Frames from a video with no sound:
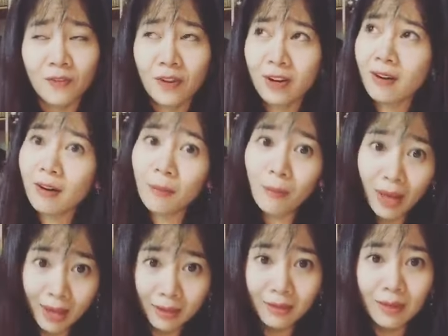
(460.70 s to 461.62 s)
và rất là
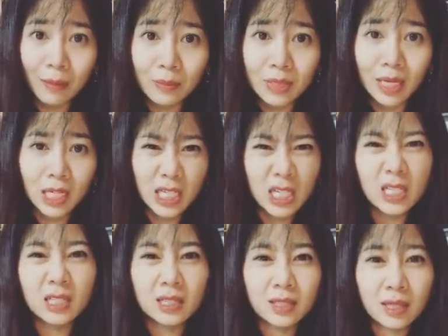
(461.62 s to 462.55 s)
mệt thậm chí là
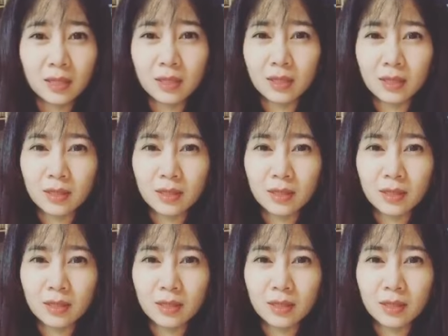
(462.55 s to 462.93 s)
định định